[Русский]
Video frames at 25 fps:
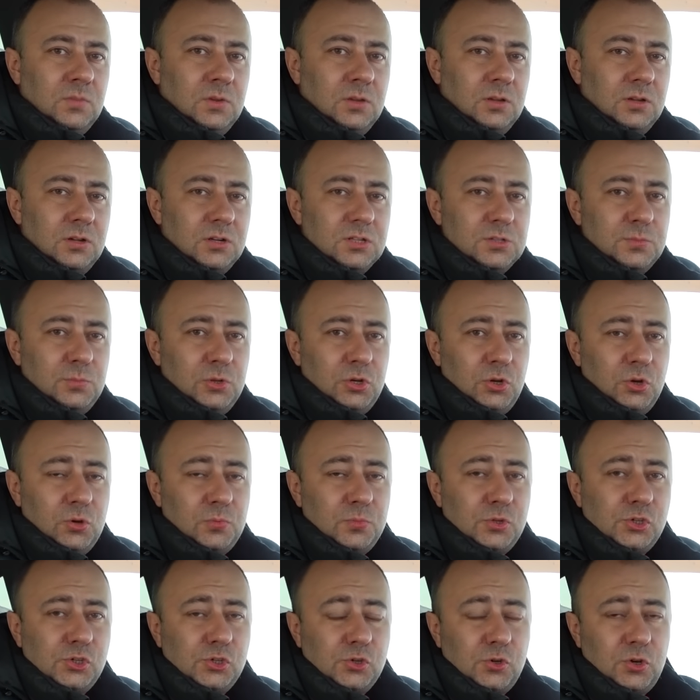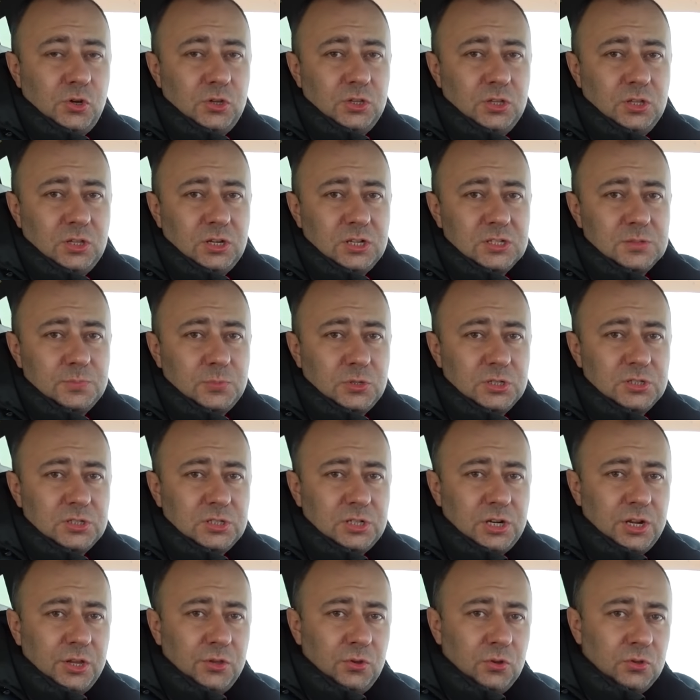Разберем еще один
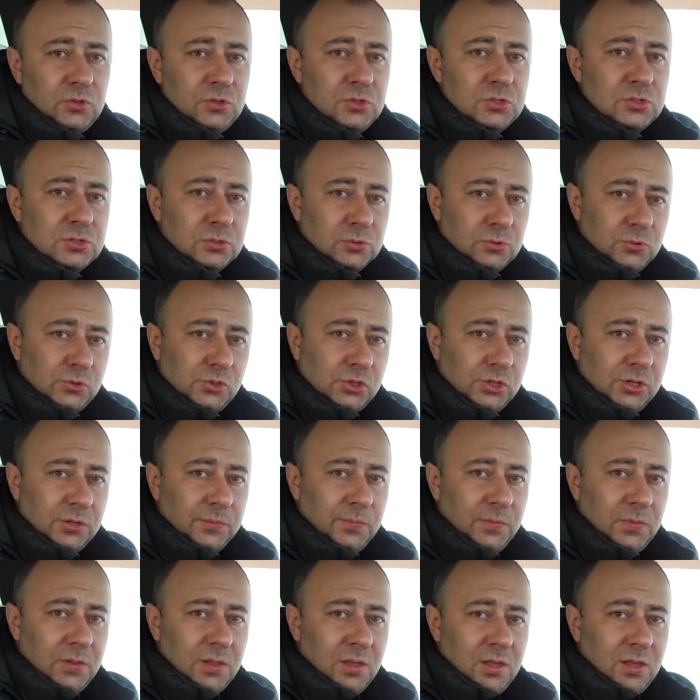распространенный случай –